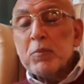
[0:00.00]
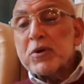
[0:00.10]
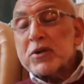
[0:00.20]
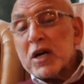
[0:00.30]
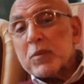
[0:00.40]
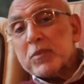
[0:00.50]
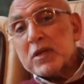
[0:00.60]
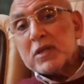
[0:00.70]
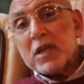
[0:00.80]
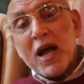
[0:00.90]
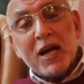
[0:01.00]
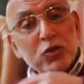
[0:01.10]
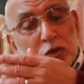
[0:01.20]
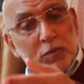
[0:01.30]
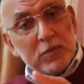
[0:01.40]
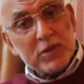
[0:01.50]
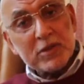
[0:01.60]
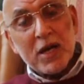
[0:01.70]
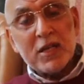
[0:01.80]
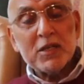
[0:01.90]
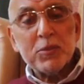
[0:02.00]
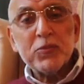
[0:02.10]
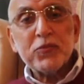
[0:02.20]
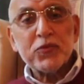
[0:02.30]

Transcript: بالرغم ان احدهم اتعلم